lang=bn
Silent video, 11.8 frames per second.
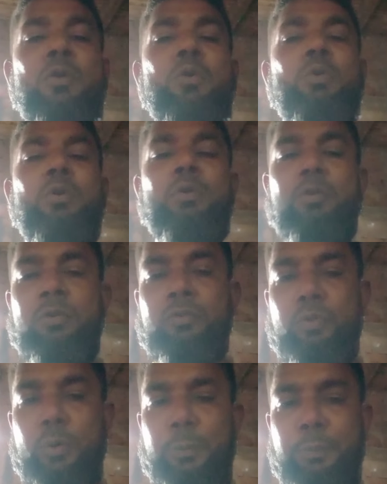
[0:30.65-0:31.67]
কোন কোন
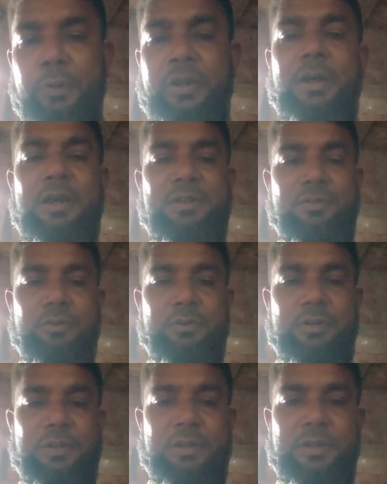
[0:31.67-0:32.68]
দ্রব্য দিয়ে কাজ
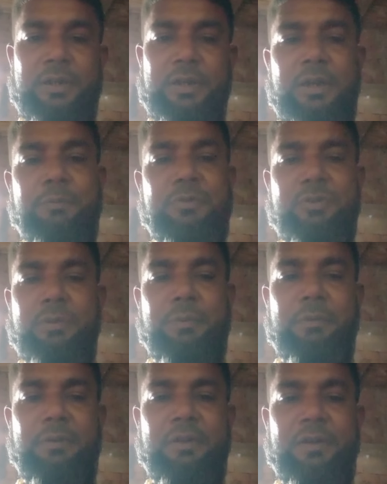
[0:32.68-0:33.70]
করতেছে সেটা বুঝতে
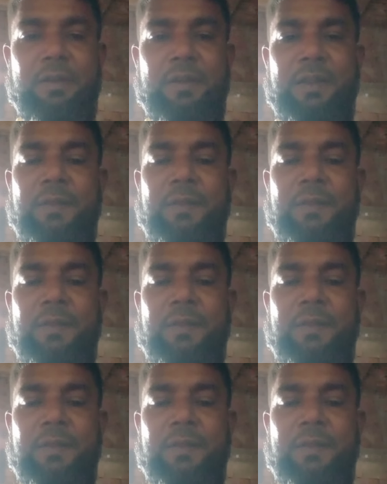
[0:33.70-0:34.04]
পারবেন না